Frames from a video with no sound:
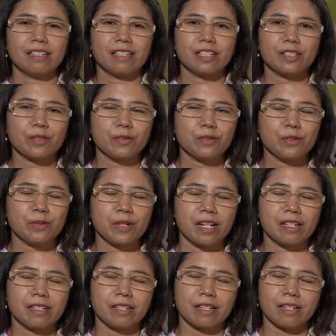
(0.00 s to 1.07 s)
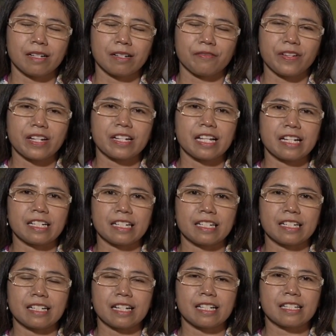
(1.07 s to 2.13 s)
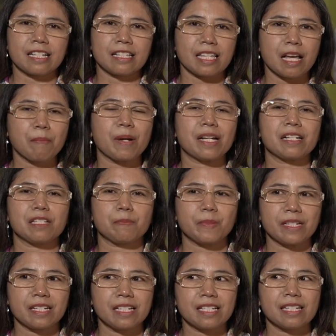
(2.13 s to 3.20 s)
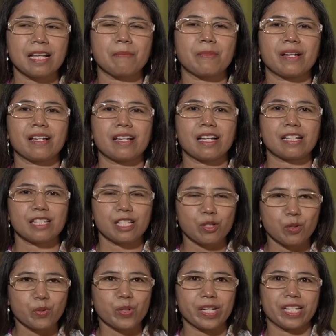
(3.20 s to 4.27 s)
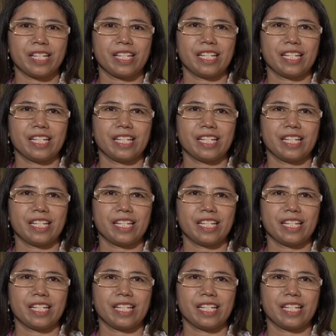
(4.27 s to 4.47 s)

itu juga ada varian rasanya manis pedes sama asin gurih.